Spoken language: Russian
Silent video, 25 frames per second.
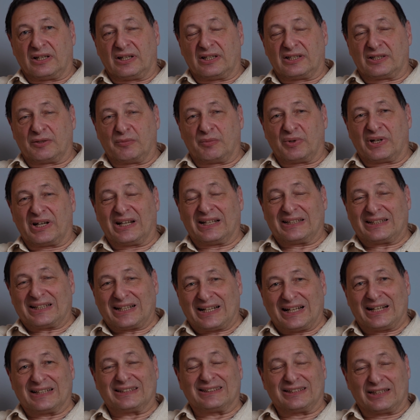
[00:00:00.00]
и собирает
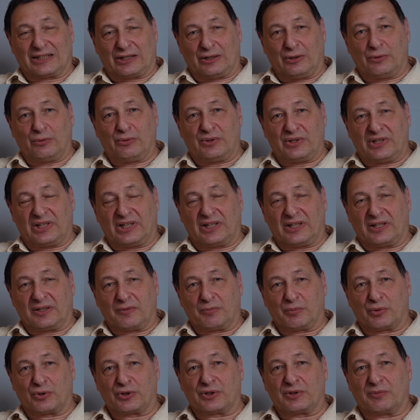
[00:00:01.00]
разных
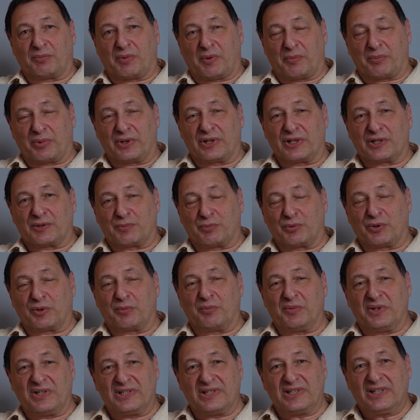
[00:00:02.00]
людей просто по принципу
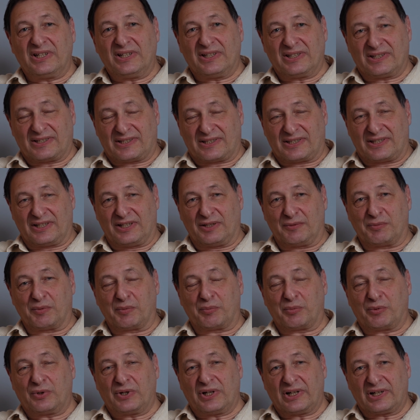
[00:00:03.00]
их медийности или
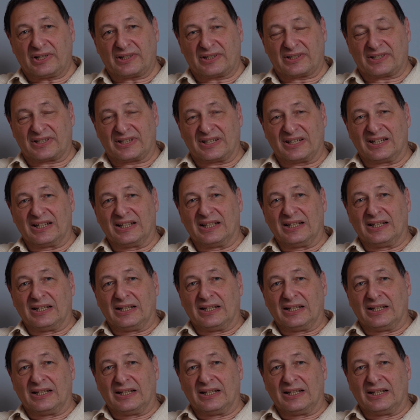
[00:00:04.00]
популярности,